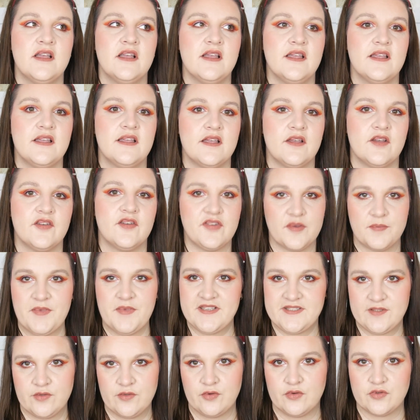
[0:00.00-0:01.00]
äh,
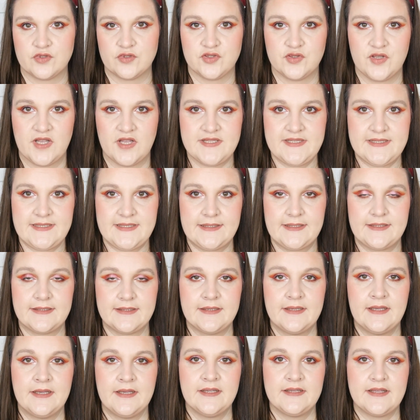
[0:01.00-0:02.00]
Verbesserungen zu
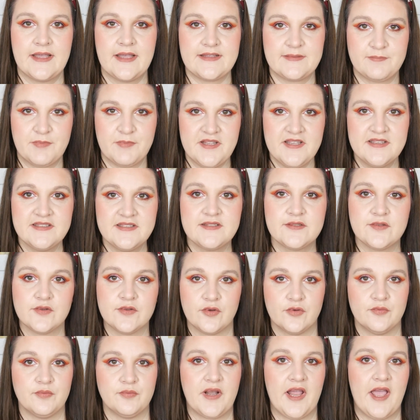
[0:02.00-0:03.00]
erzielen. Es ist
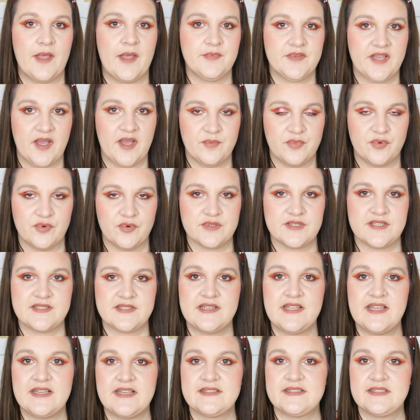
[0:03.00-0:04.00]
und bleibt kaputt. Es
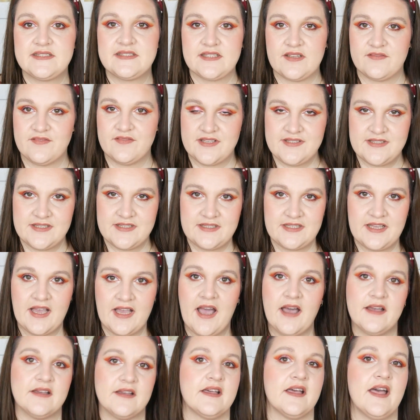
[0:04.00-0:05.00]
legt sich dann was in die
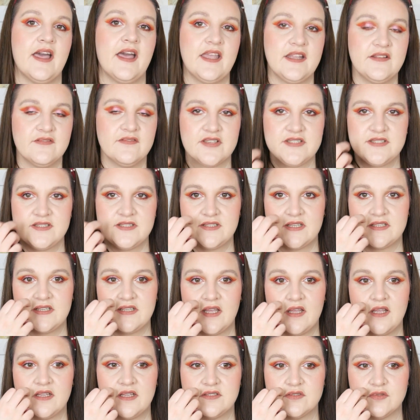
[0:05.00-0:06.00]
Haare rein, was ihr dann
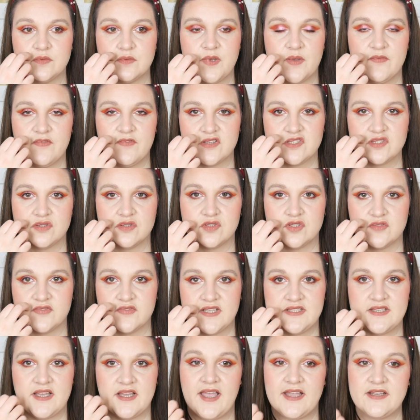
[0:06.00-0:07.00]
halt so beim Waschen und so
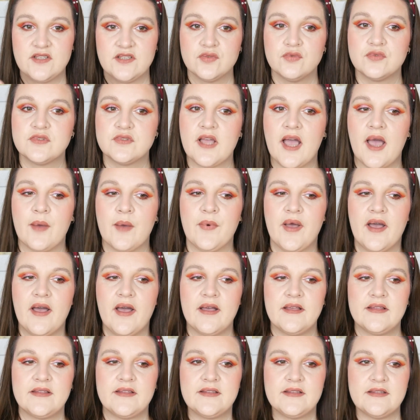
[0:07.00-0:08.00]
weiter reintut,
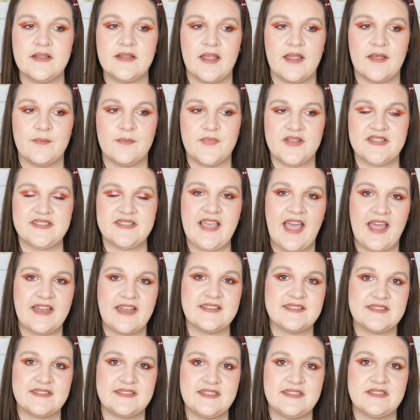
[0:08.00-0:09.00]
aber ähm, es kann
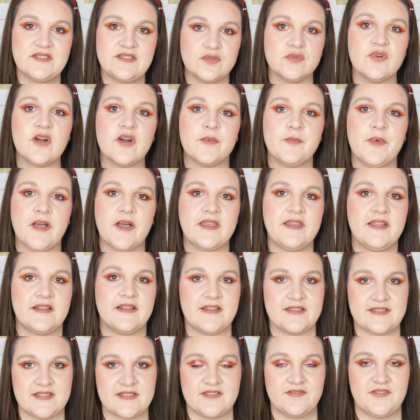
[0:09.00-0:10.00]
es nicht so reparieren,
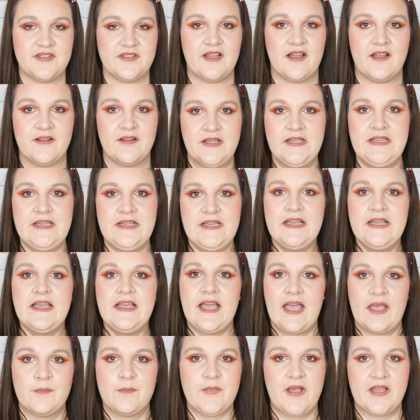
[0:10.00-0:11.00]
dass es wieder
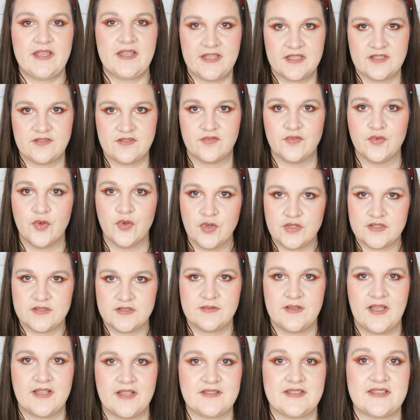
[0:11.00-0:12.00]
repariert
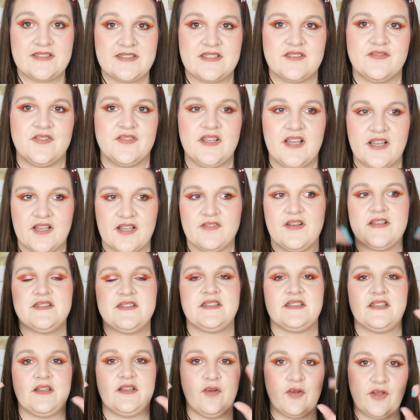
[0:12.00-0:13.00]
wird, also dass es wieder
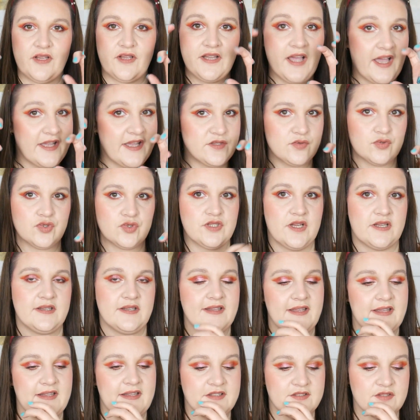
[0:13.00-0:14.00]
quasi in den Originalzustand
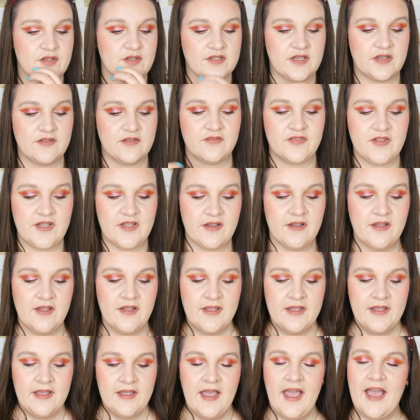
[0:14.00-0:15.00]
geht, sondern wir
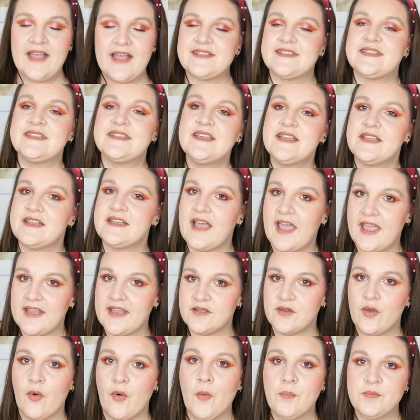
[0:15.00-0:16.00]
erzielen
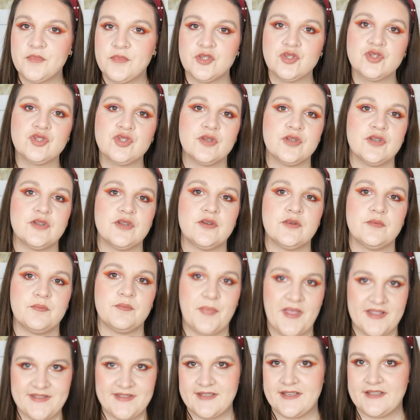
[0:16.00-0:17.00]
einen optisch
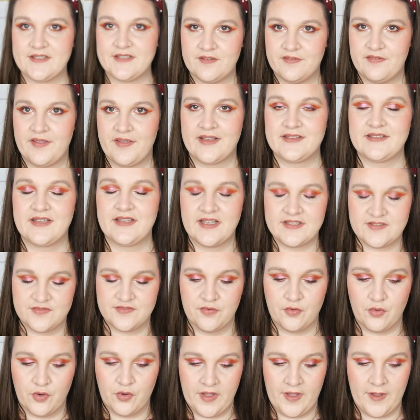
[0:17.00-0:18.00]
besseren Effekt als
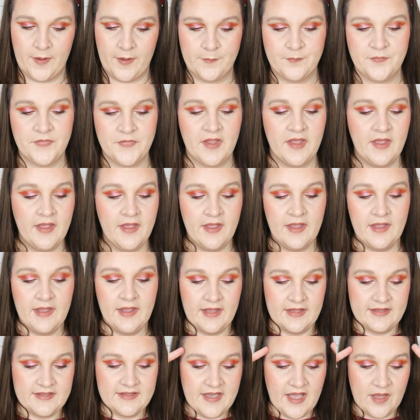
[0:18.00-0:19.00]
vorher.
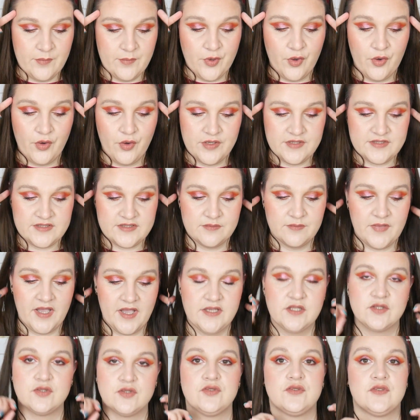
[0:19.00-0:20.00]
Ich habe heute
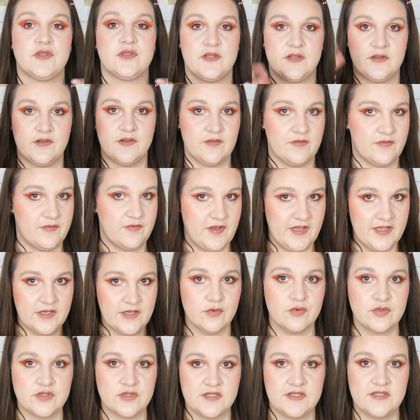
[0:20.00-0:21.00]
meine
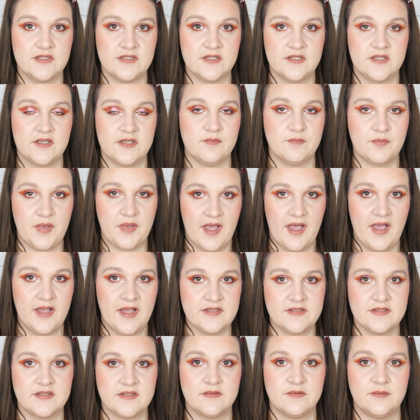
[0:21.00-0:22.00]
Pflegeroutine im
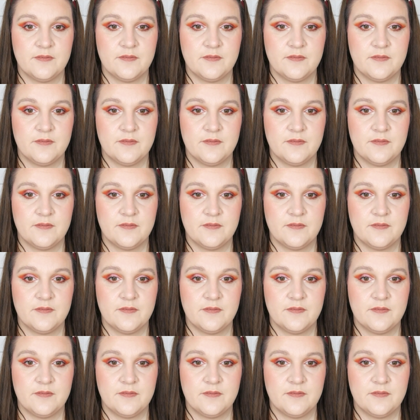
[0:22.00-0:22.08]
Bad